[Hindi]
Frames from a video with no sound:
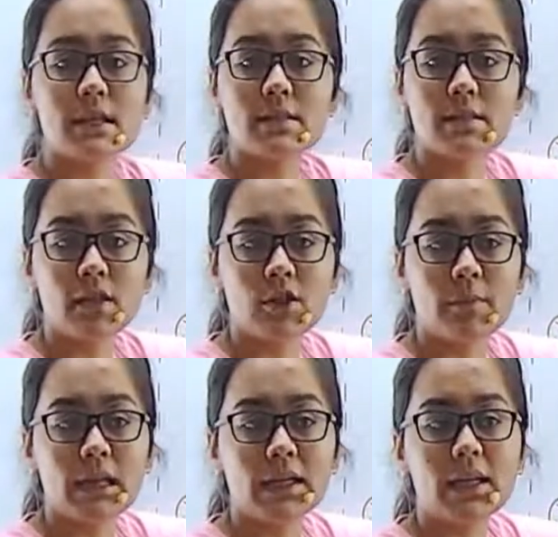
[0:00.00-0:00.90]
स्ट्रेंथ ऑफ
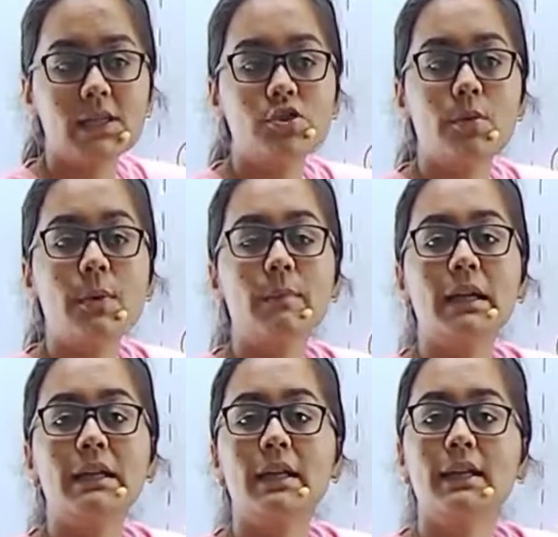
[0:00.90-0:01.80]
मटेरियल जो भी
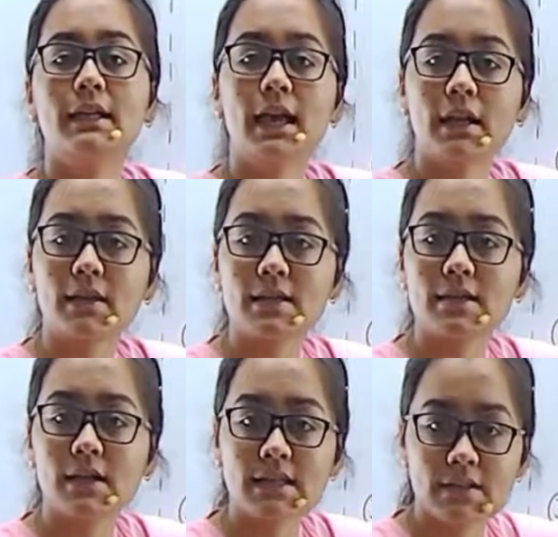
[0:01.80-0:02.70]
मटेरियल की
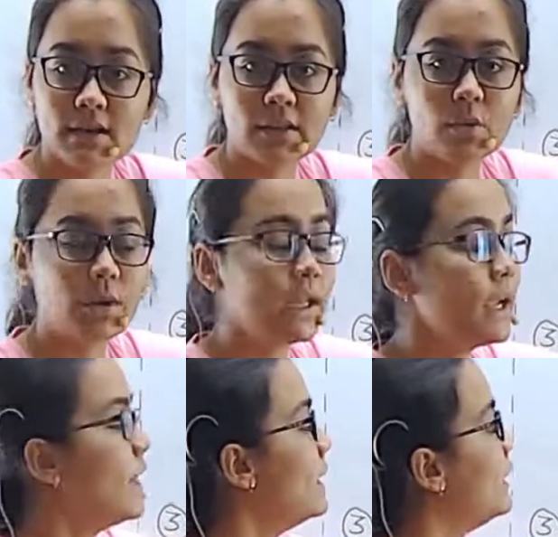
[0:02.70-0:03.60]
कैरेक्टरिस्टिक स्ट्रेंथ होगी
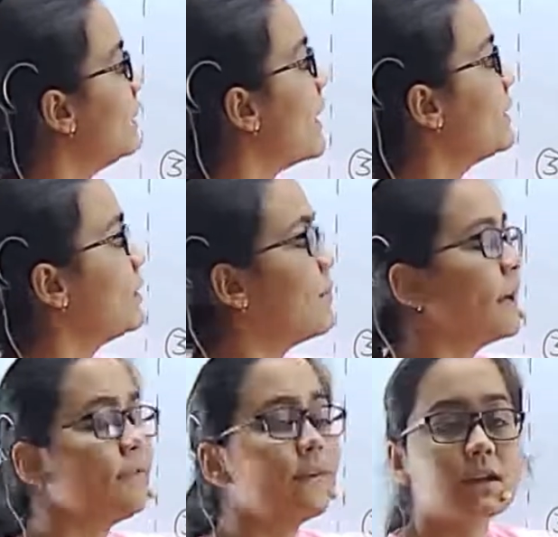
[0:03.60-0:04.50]
डिवाइडेड
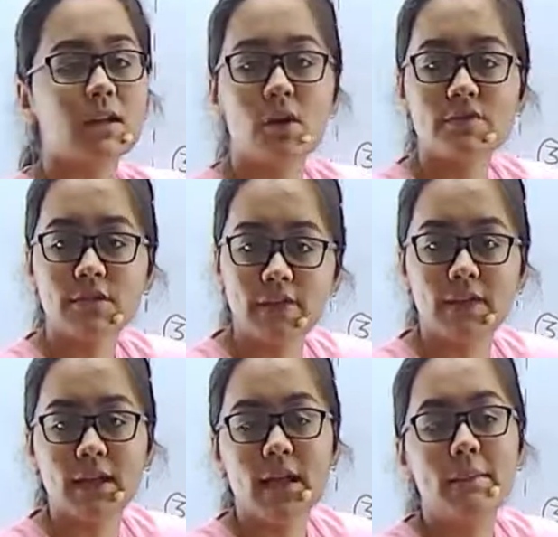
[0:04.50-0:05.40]
बाई फैक्टर ऑफ
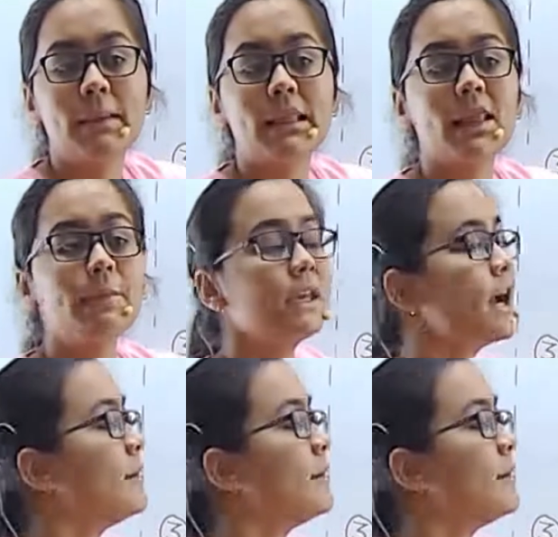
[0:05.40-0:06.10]
सेफ्टी मतलब कि हम